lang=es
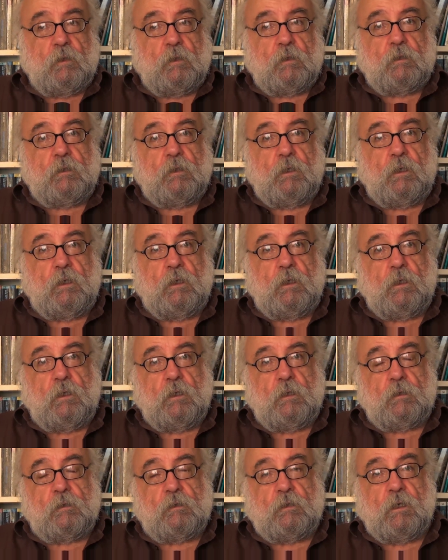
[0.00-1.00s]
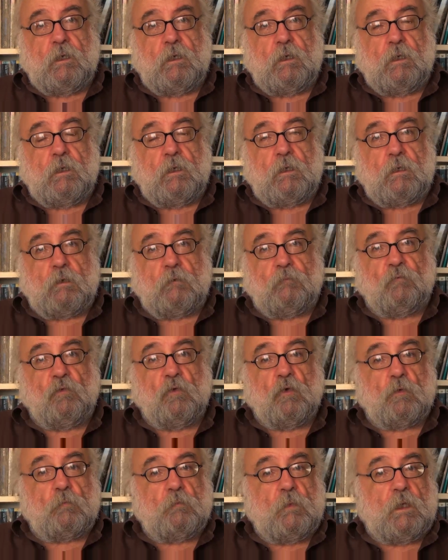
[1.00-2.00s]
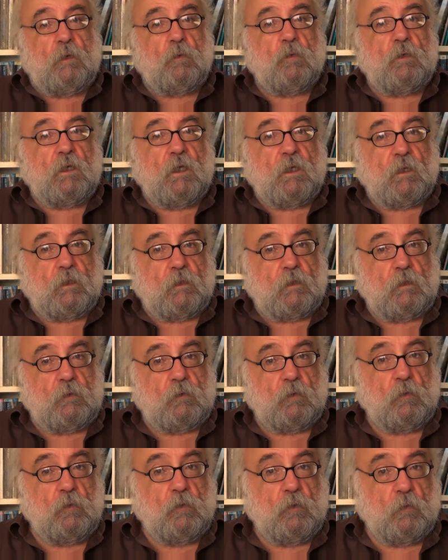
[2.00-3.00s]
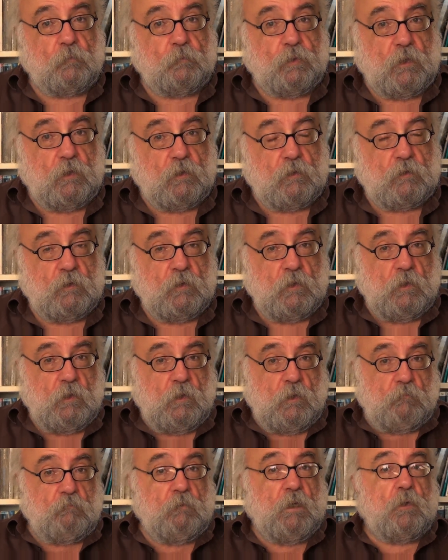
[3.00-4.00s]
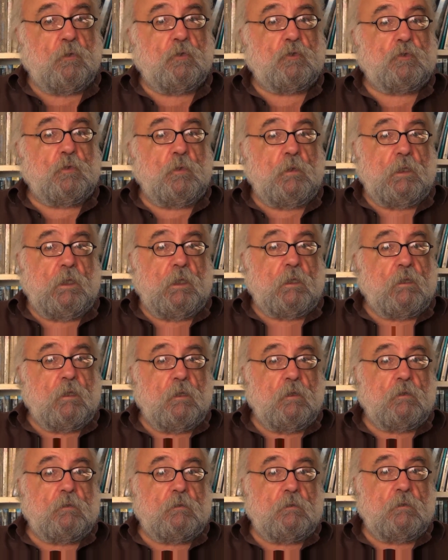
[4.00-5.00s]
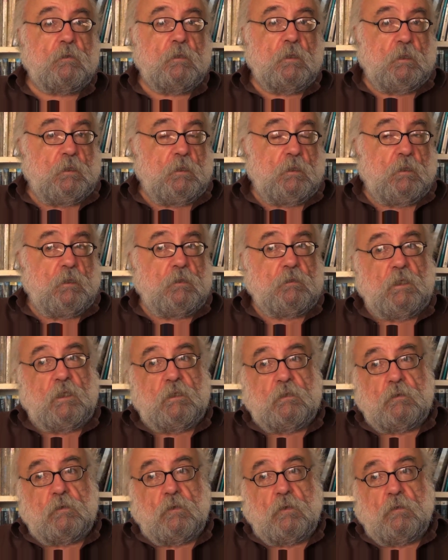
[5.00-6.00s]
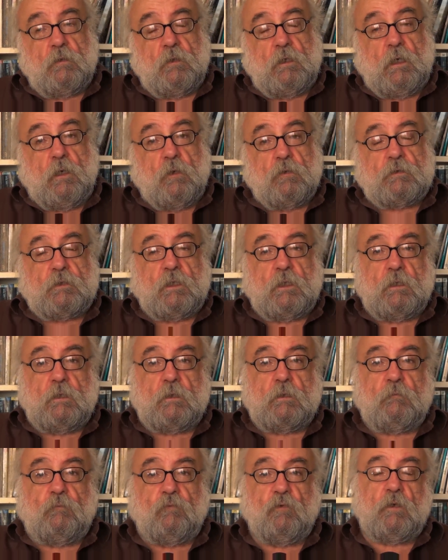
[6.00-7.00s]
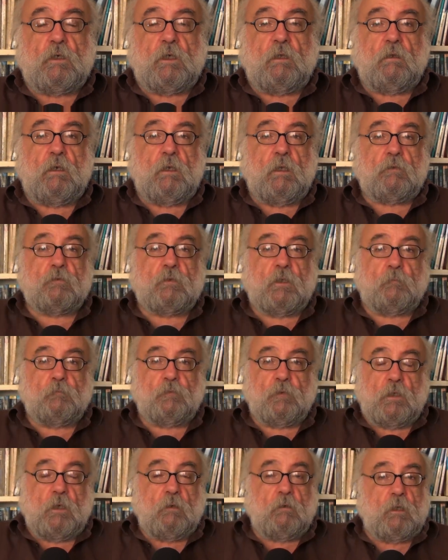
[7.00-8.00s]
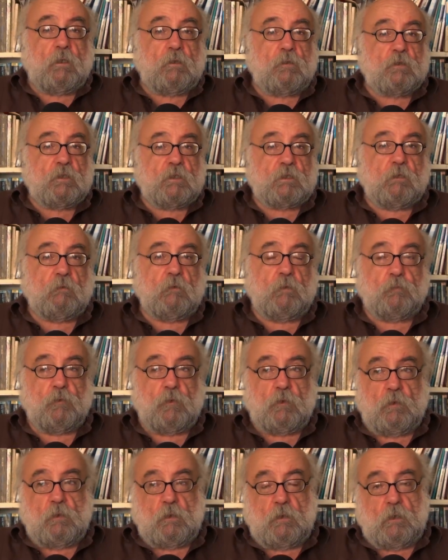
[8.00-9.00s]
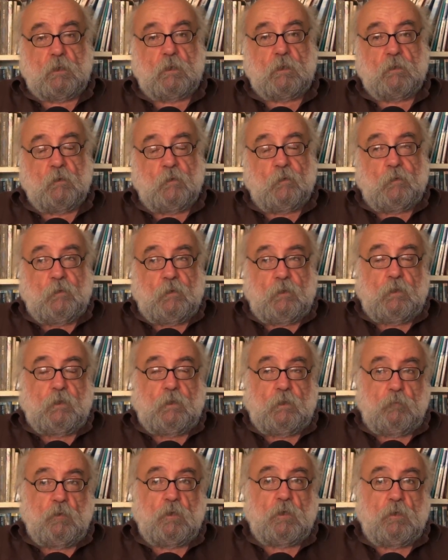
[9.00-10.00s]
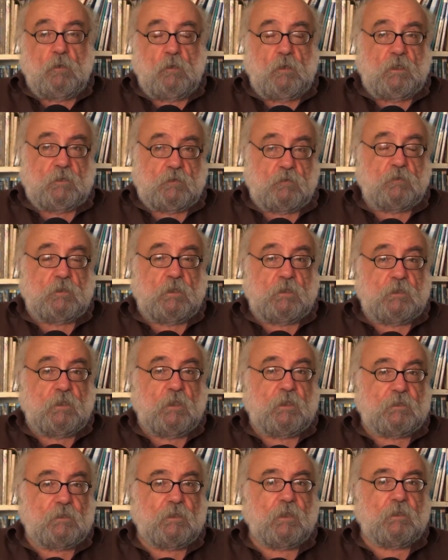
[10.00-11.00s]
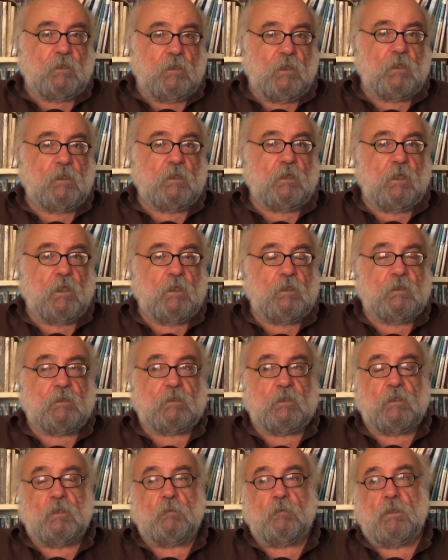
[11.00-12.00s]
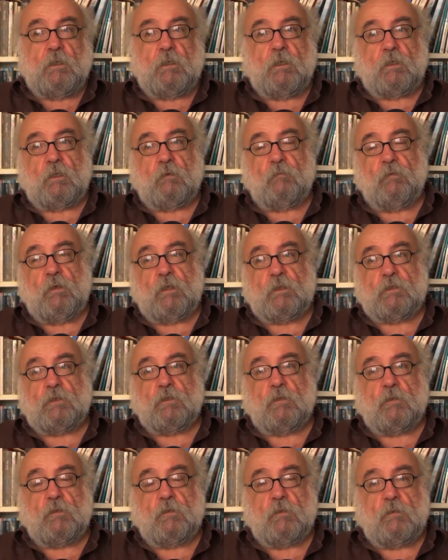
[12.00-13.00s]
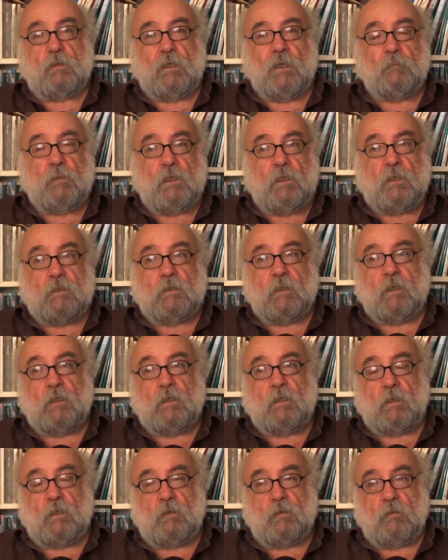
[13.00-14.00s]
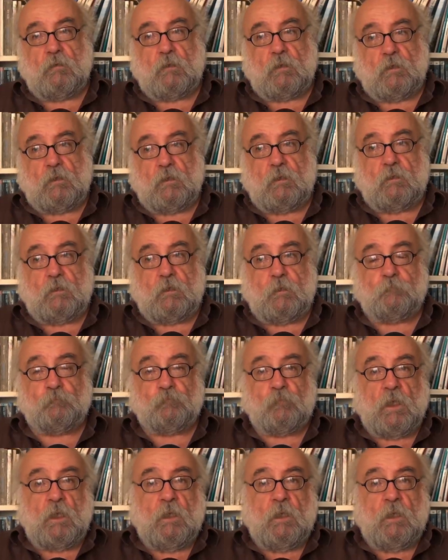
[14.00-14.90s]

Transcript: de dar forma a un ejército europeo bajo su dirección dentro de la OTAN, fuera de la OTAN, por ahora no se sabe por qué. Eh, bueno, las cosas ya están ya en ese nivel de reflexión, ¿no? La militarización creciente.